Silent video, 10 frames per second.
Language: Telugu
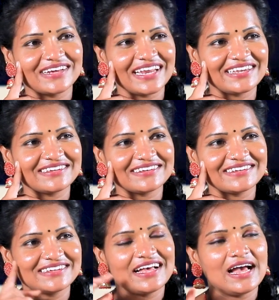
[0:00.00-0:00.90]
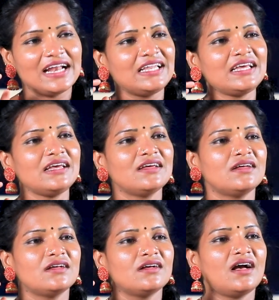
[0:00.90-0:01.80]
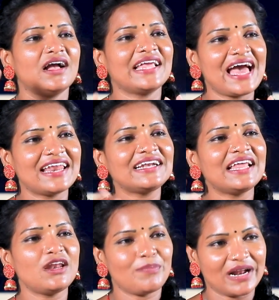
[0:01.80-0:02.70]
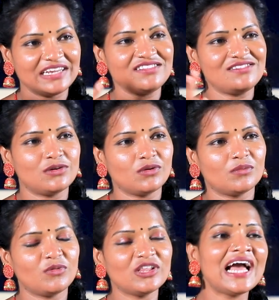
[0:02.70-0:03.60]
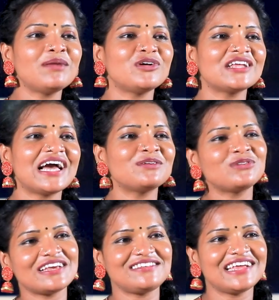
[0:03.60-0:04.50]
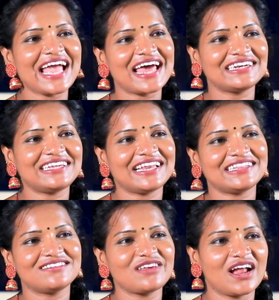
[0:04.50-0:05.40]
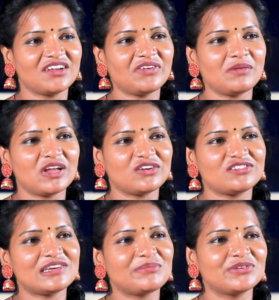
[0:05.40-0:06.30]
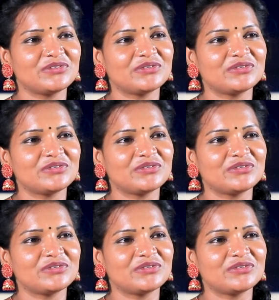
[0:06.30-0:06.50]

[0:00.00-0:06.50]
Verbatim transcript: గ్రేట్ అంటే ఆ క్యారెక్టర్ను పండించను మొదగాలు మొదగాలు నువ్వు చేసిన క్యారెక్టర్ ఏంది షార్ట్ ఫిల్మ్లకు వచ్చినప్పుడు